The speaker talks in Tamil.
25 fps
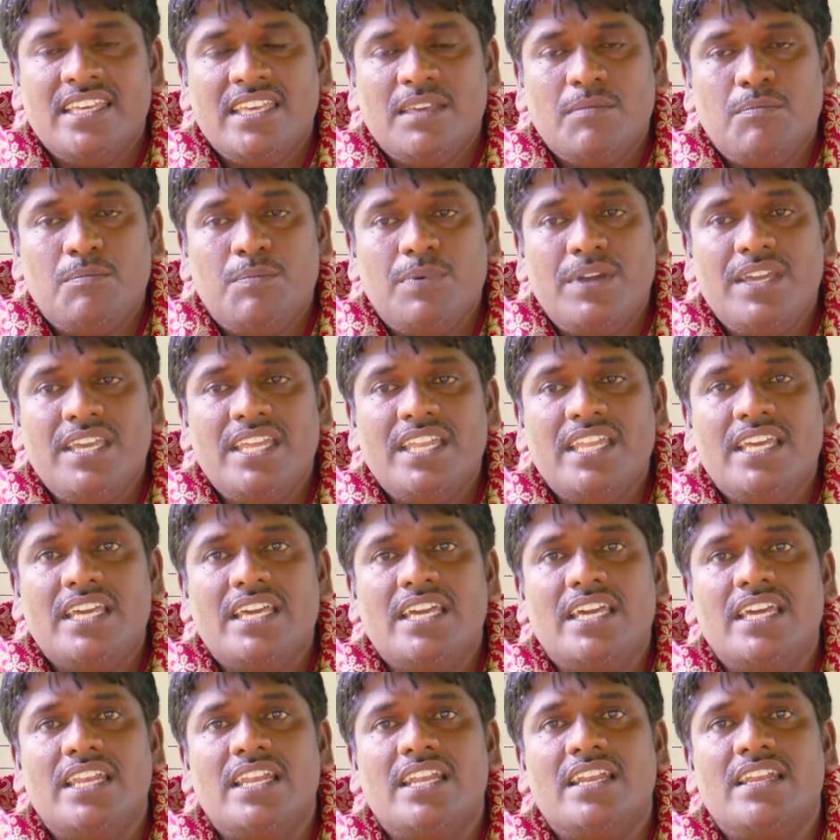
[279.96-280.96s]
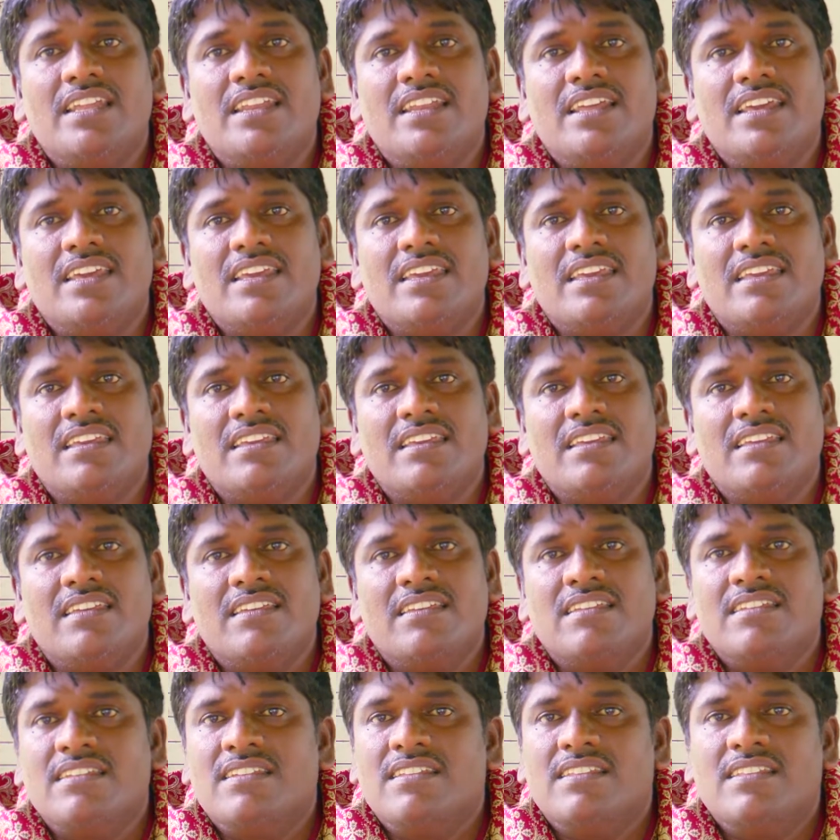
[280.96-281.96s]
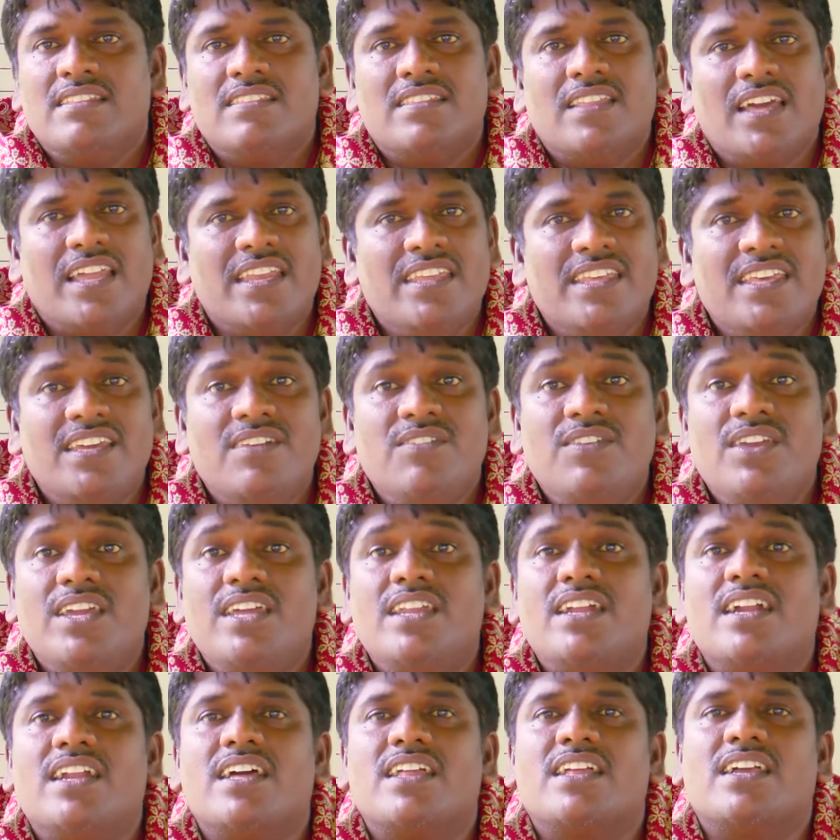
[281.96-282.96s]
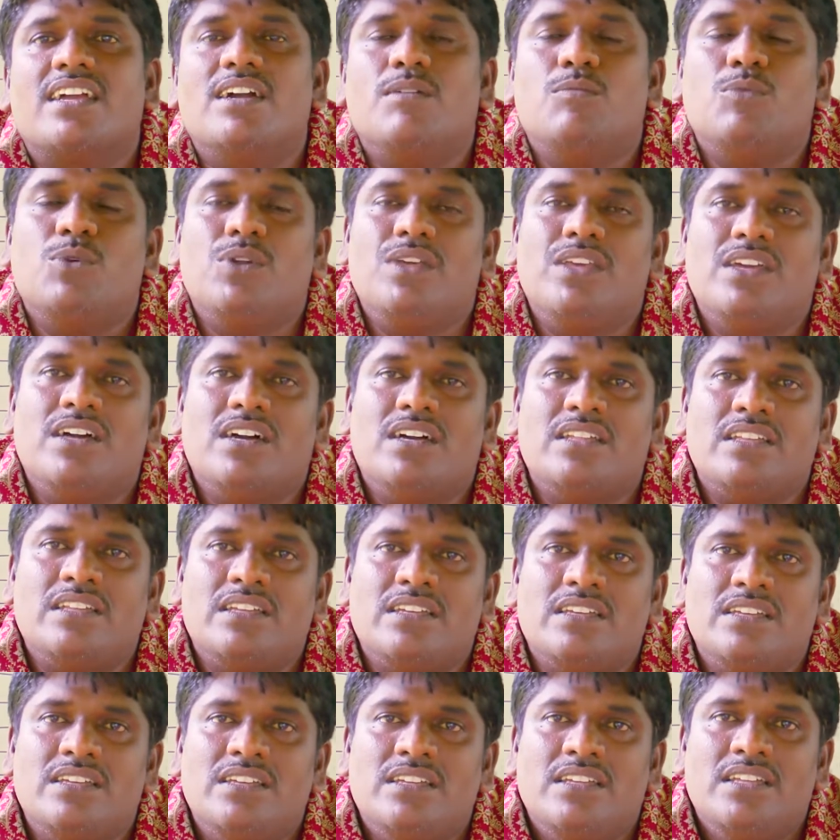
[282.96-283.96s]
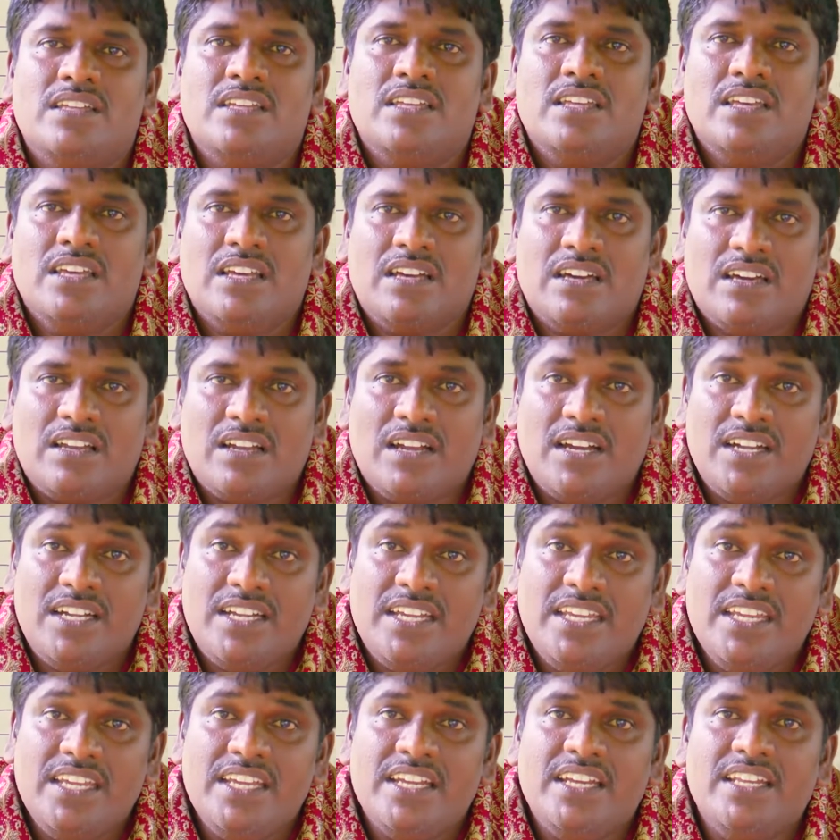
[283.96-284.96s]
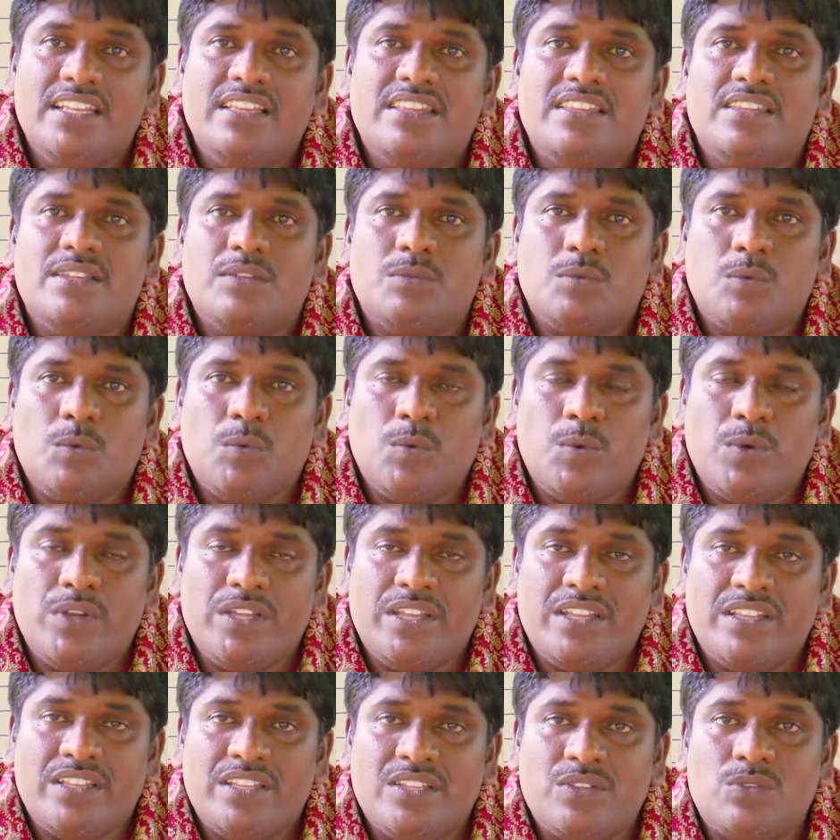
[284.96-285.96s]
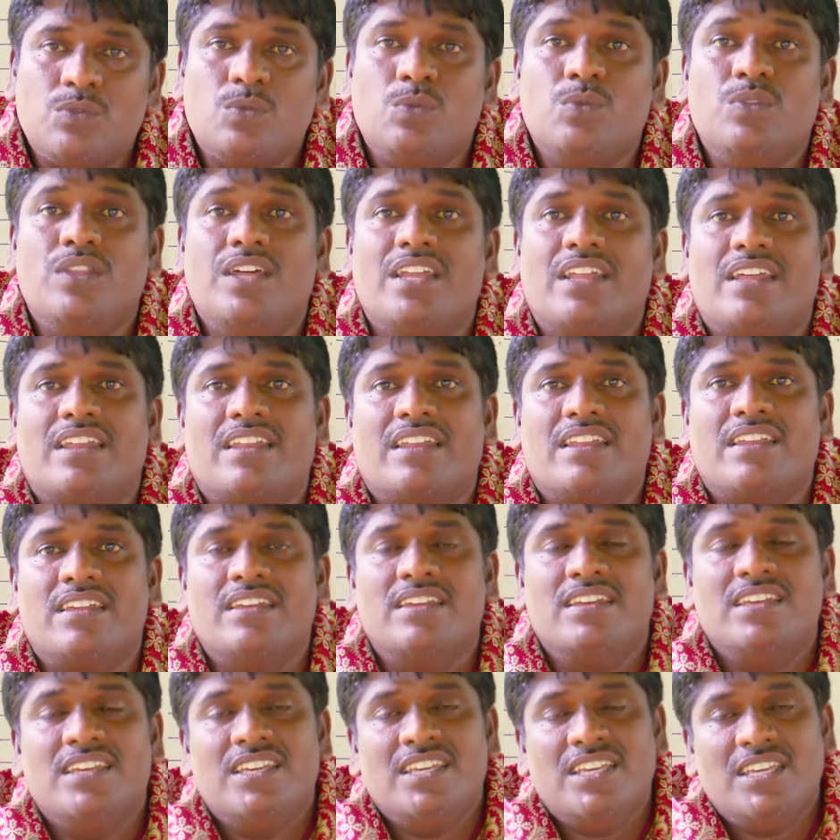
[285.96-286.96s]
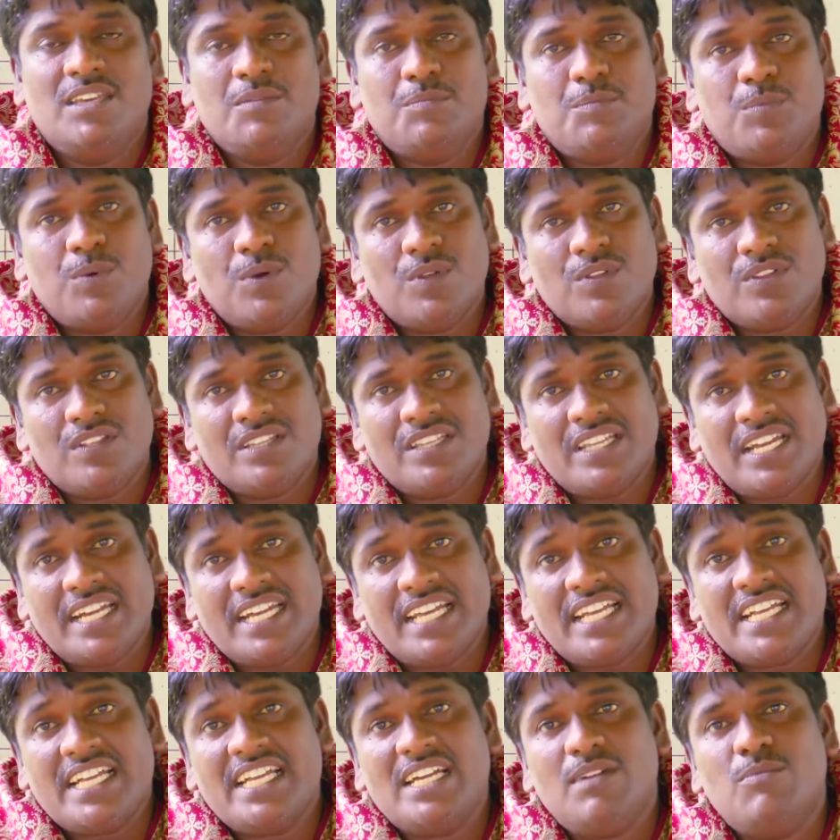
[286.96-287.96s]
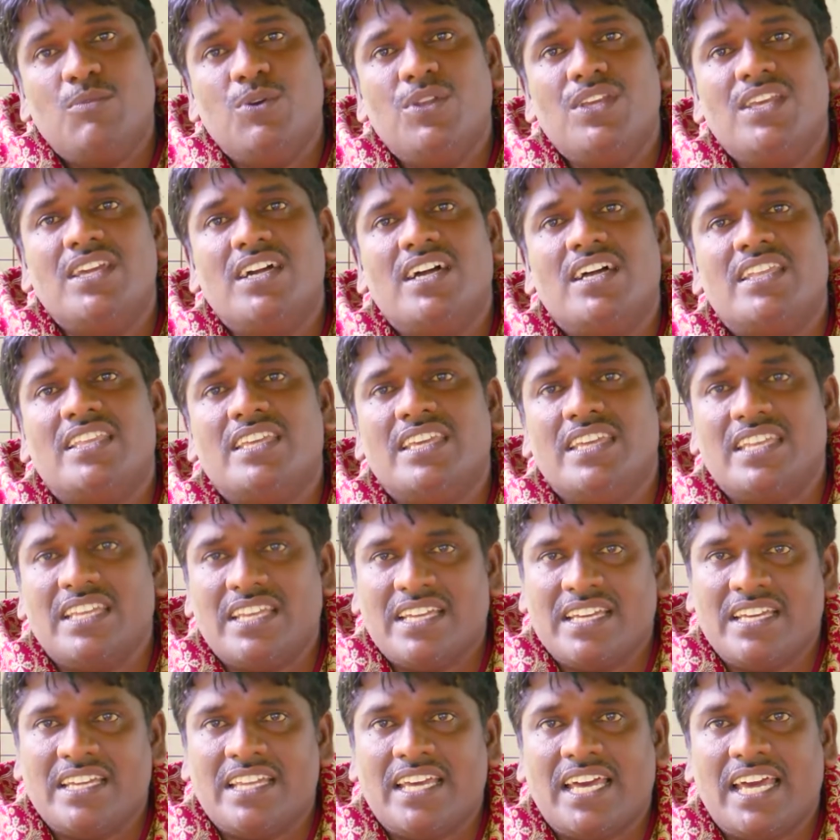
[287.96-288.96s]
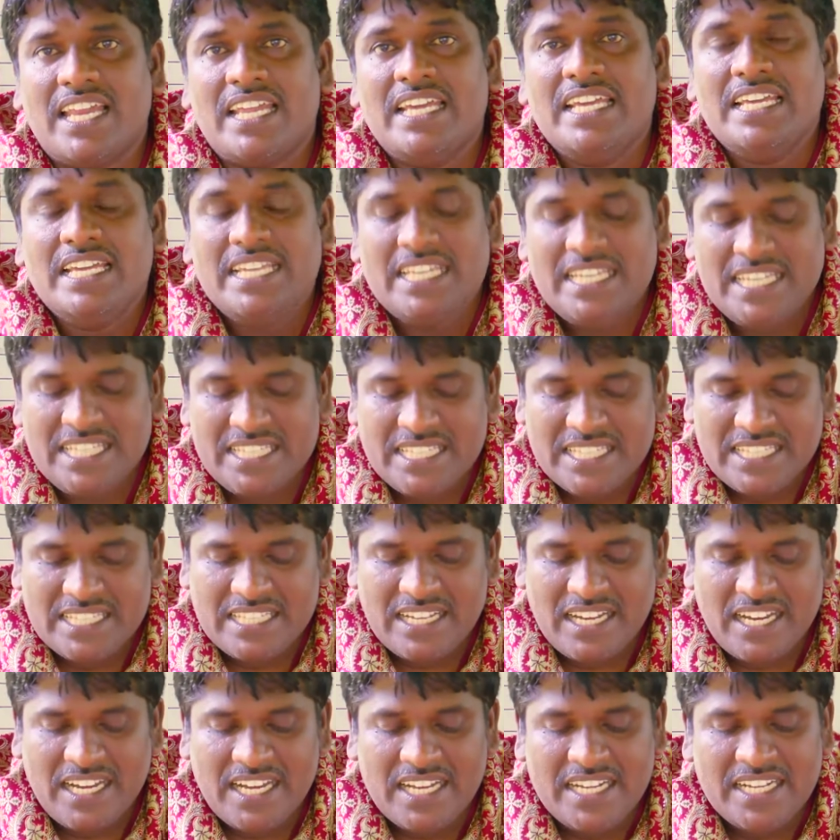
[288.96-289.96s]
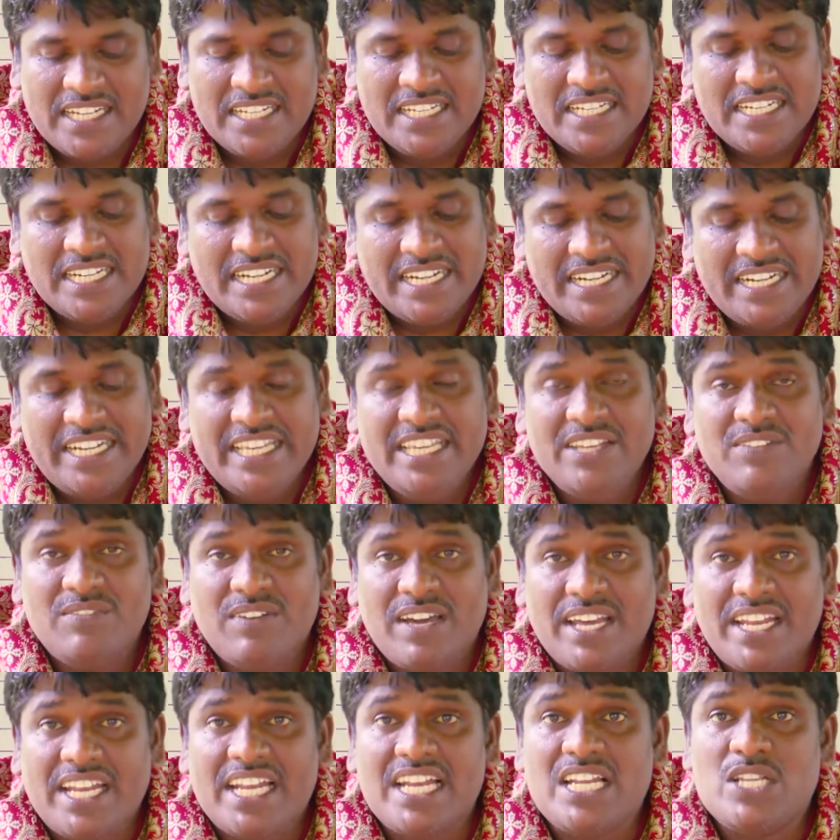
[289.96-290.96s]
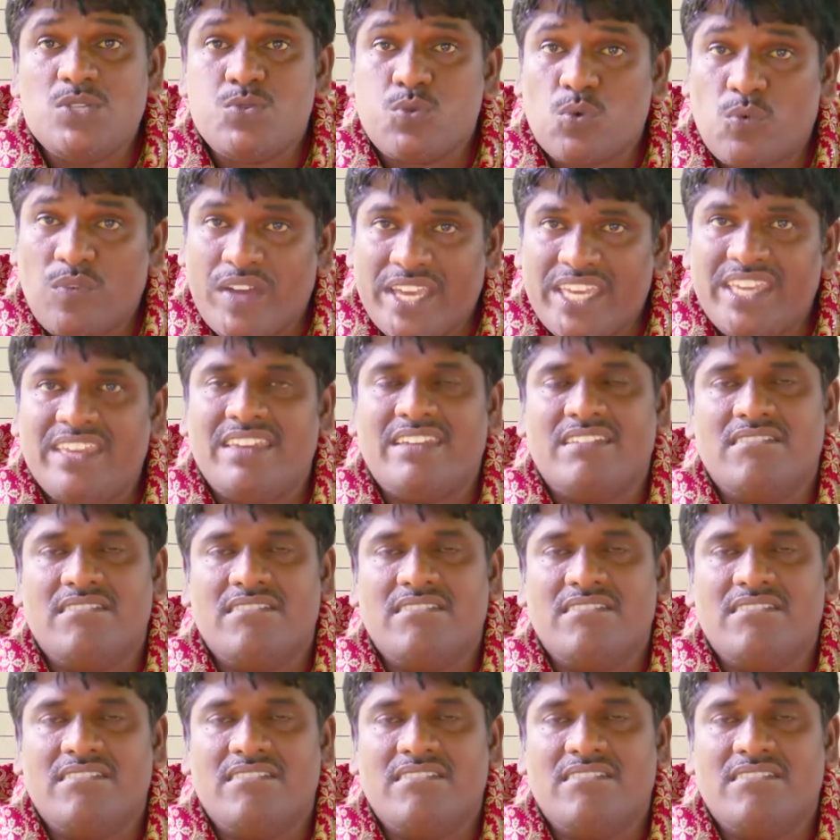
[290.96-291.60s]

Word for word: இப்போ இருக்கிற நிலை தனியவே நடக்க முடியாது கராட்டி அடித்த சுவோல் இருந்த சுந்தரர் இப்பொழுது நடக்க முடியாது இருக்கிறார் இதுதான் இழி வரல் சுவை